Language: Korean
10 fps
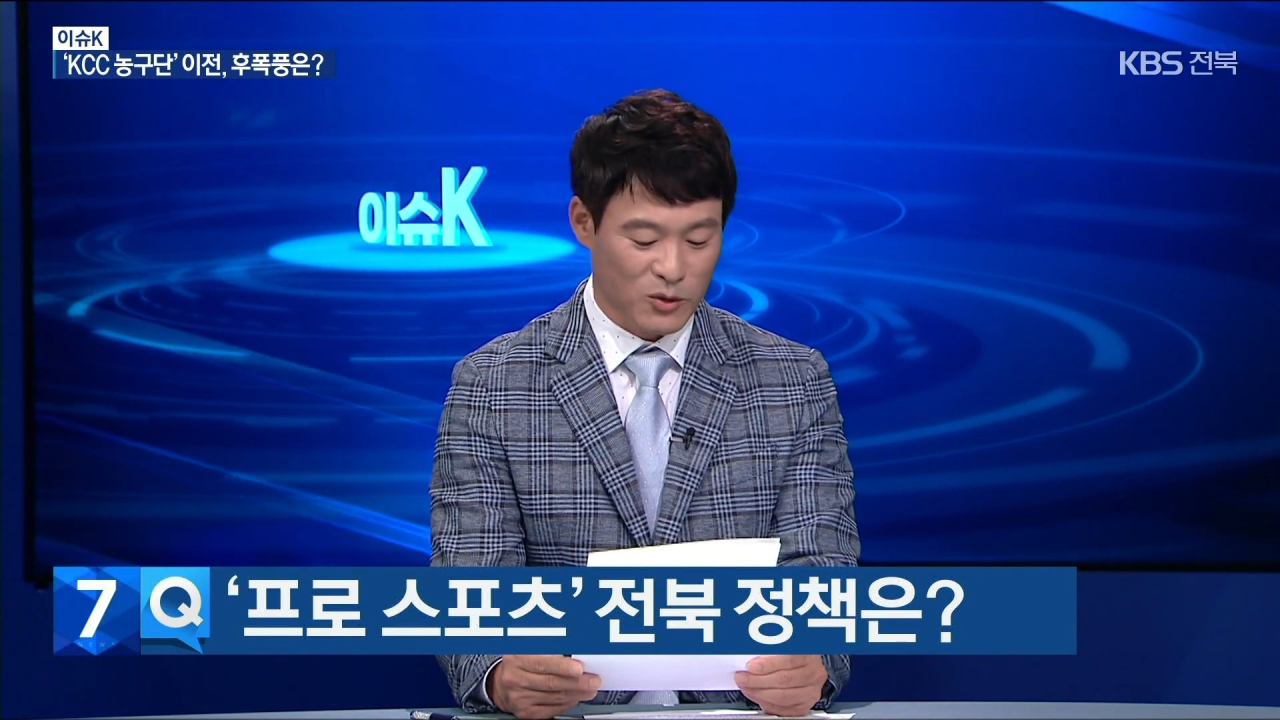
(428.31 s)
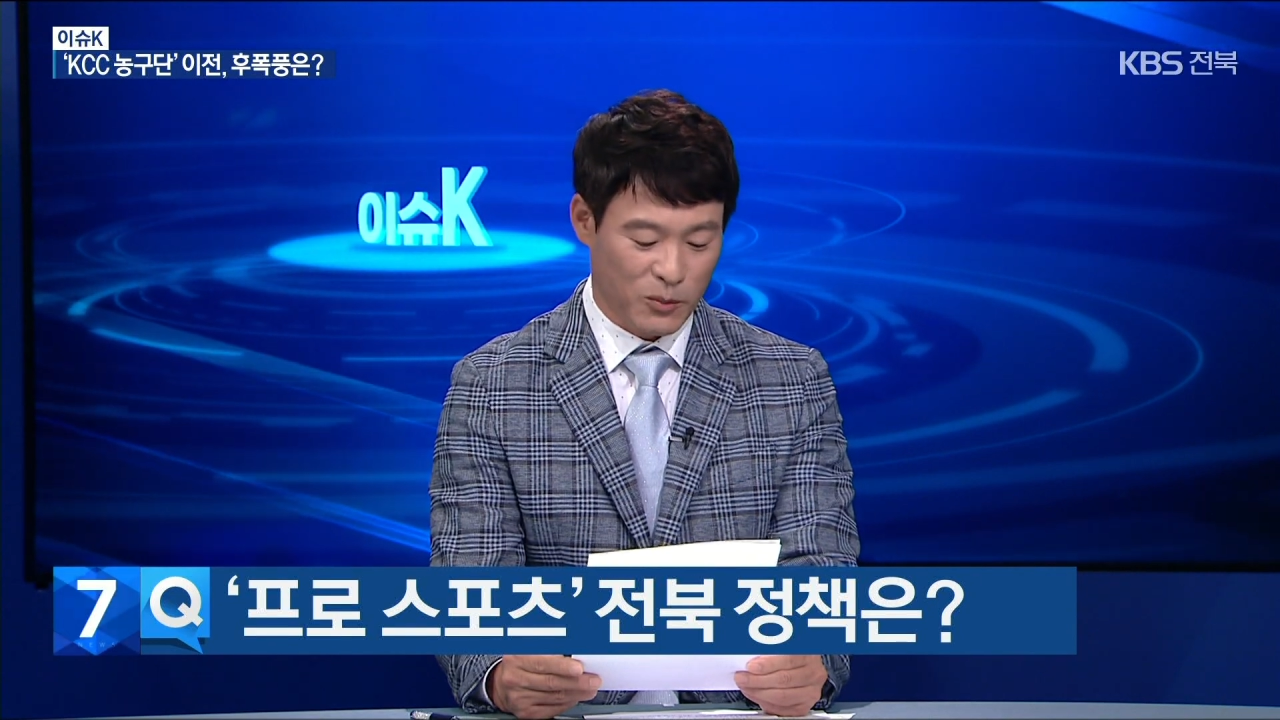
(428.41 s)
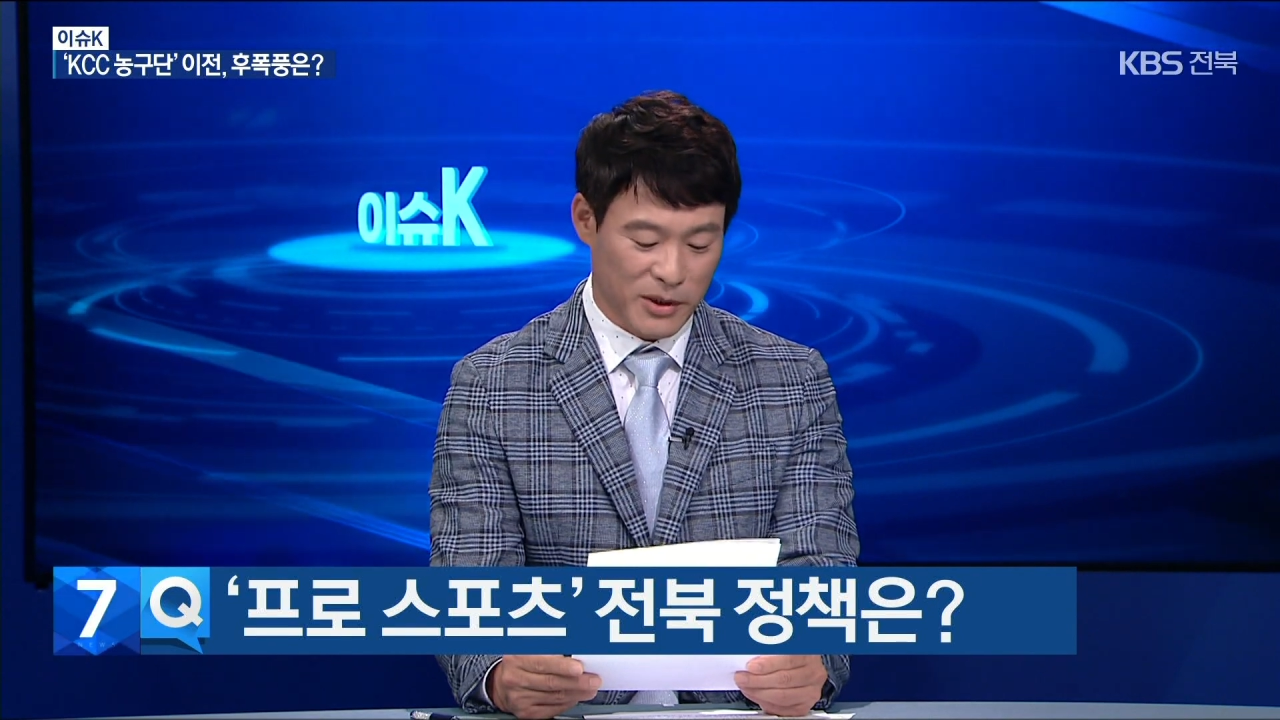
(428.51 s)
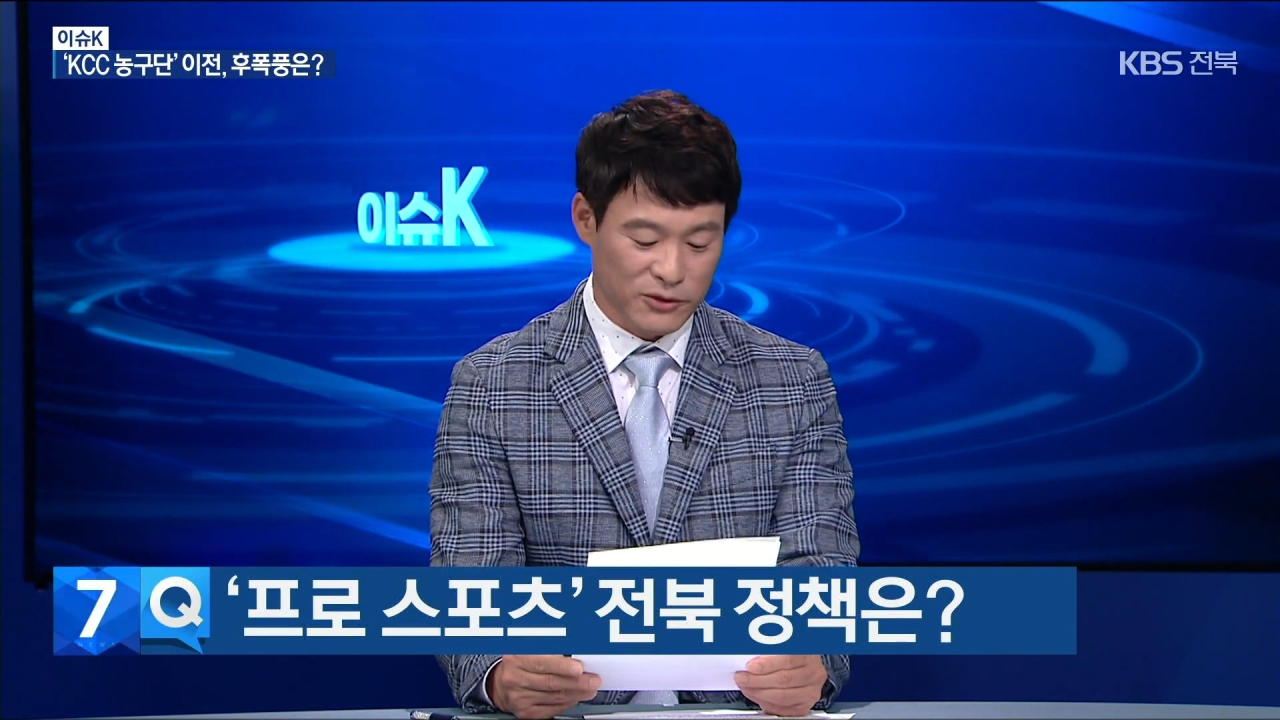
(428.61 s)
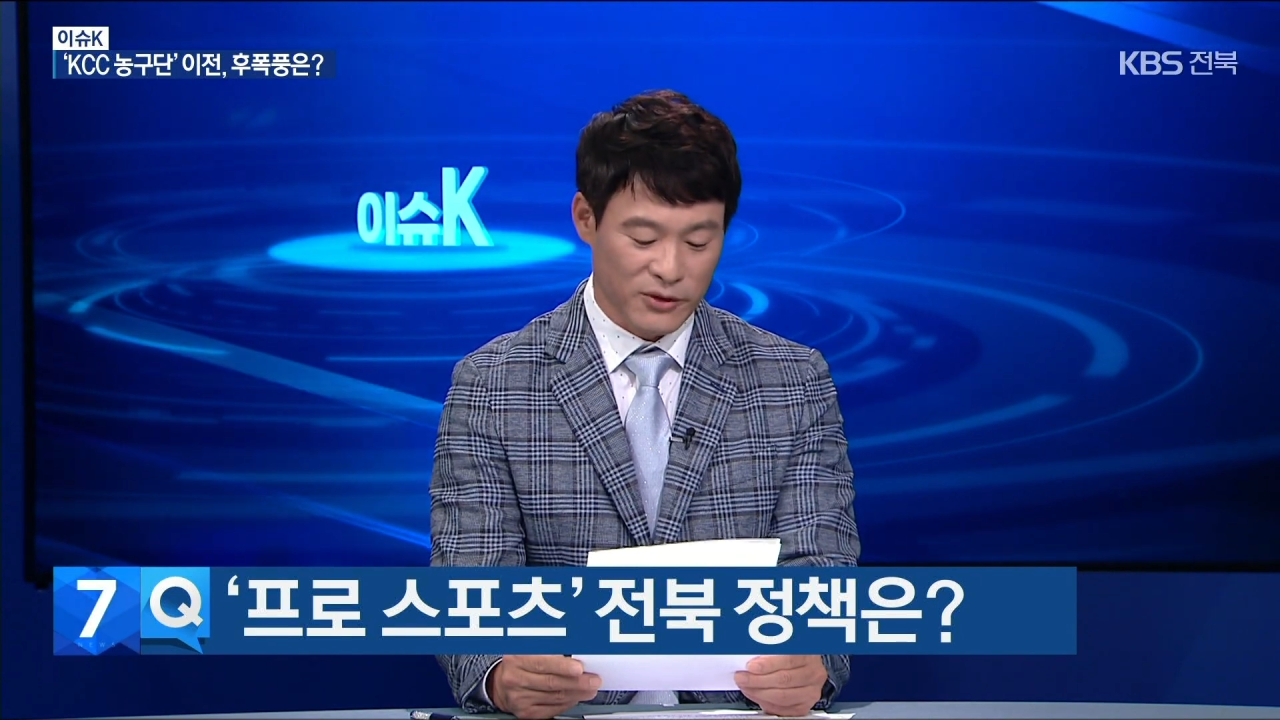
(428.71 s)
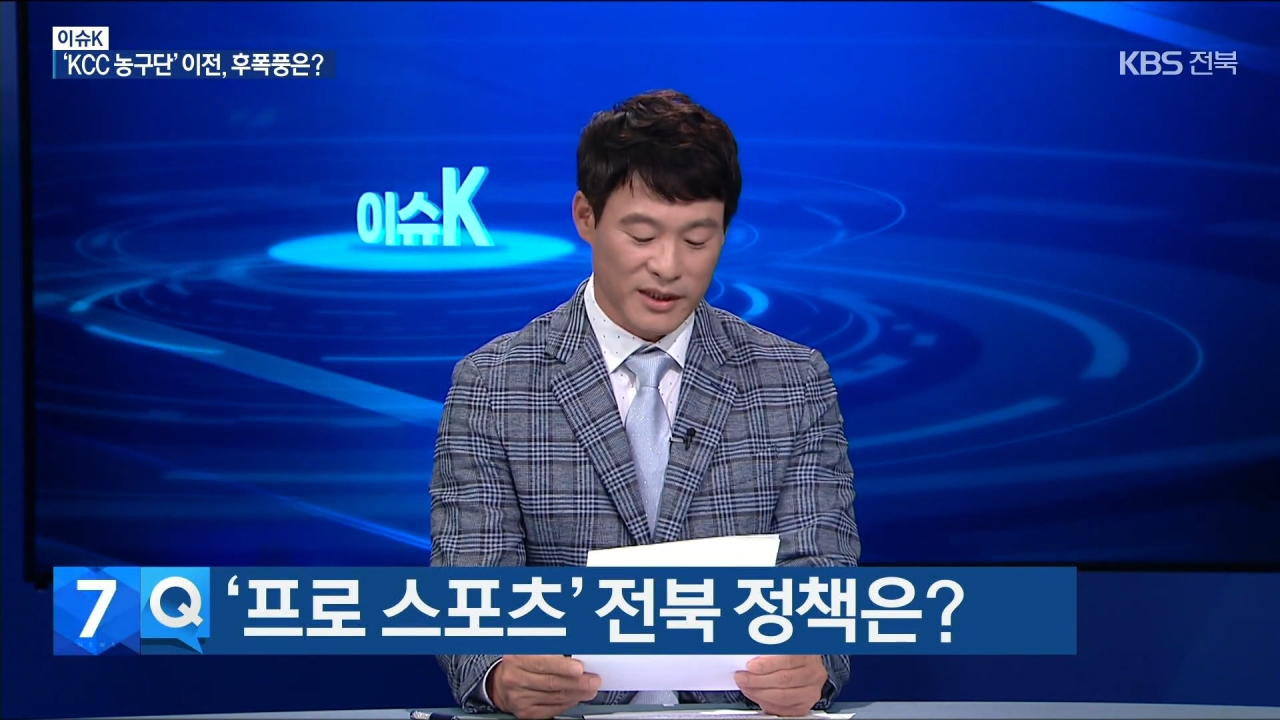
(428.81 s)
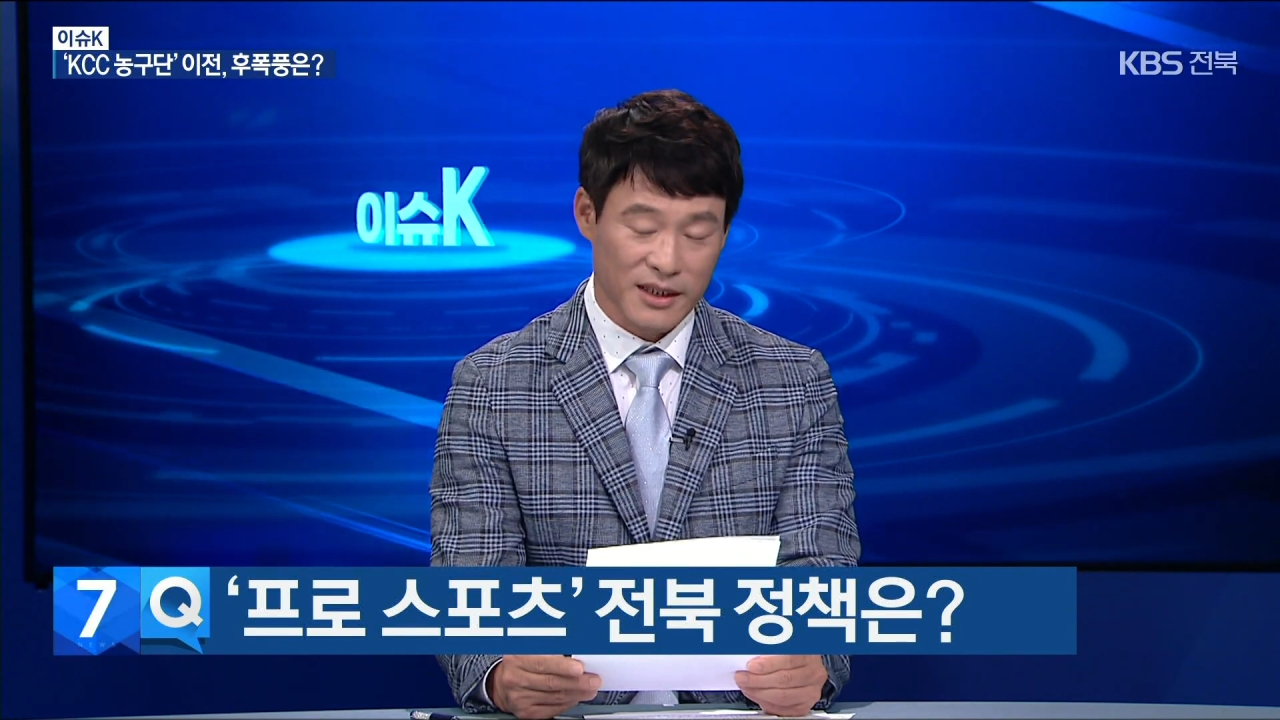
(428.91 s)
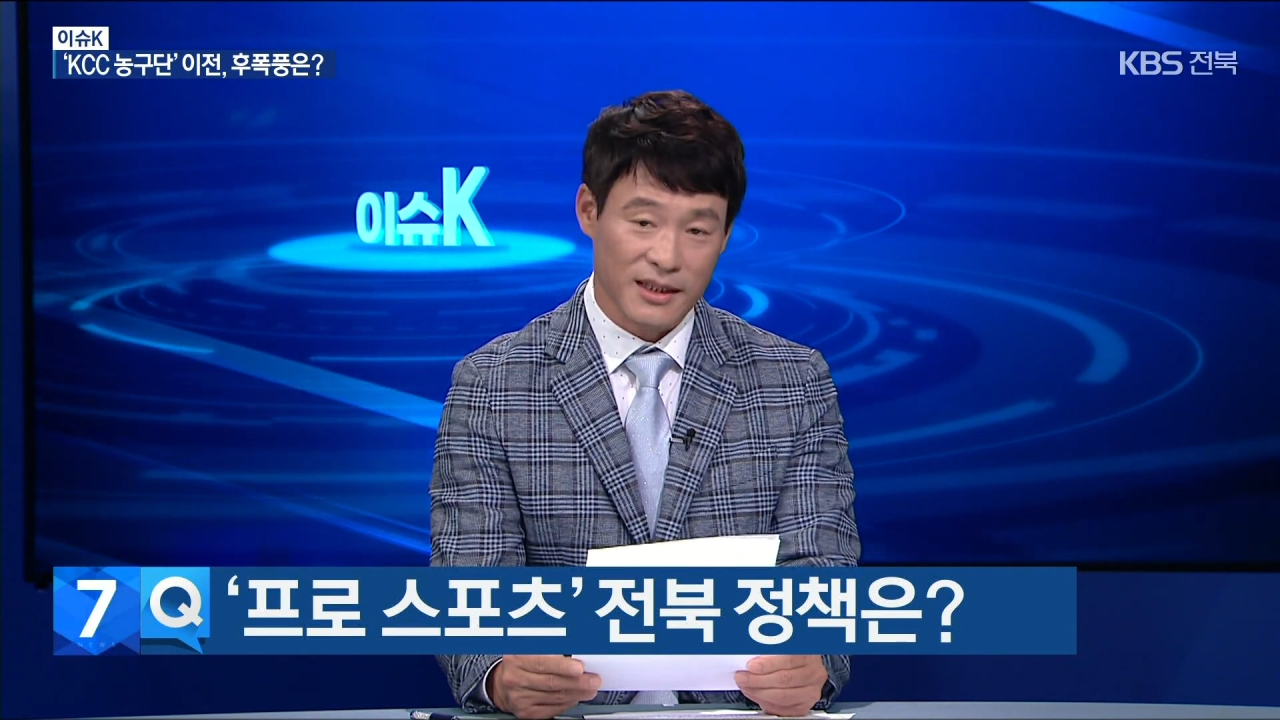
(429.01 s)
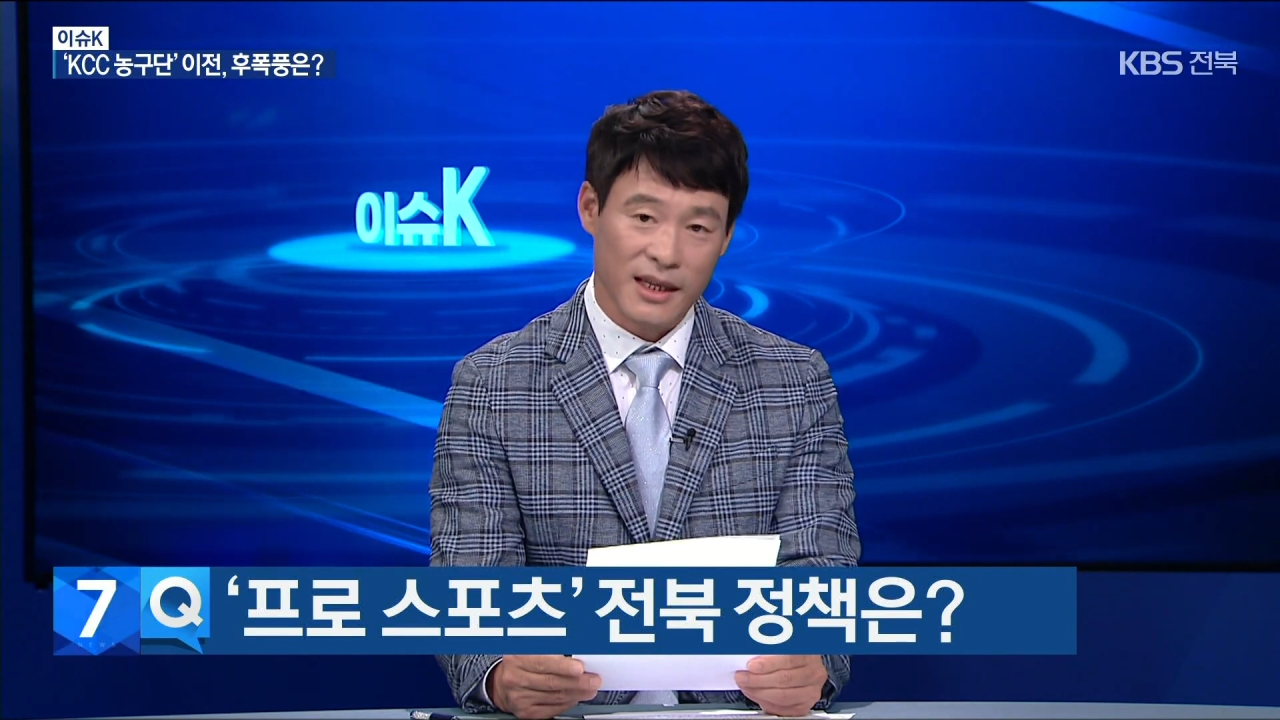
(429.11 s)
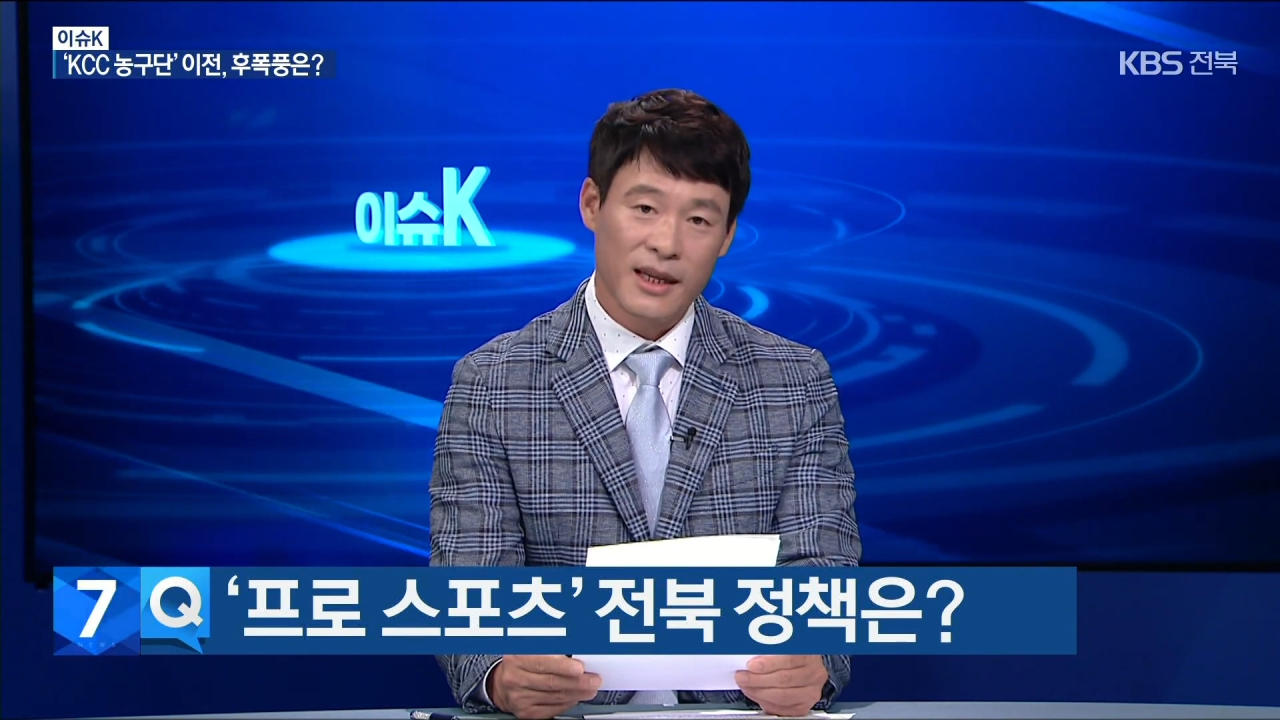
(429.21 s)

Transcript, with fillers: 높일 수 있는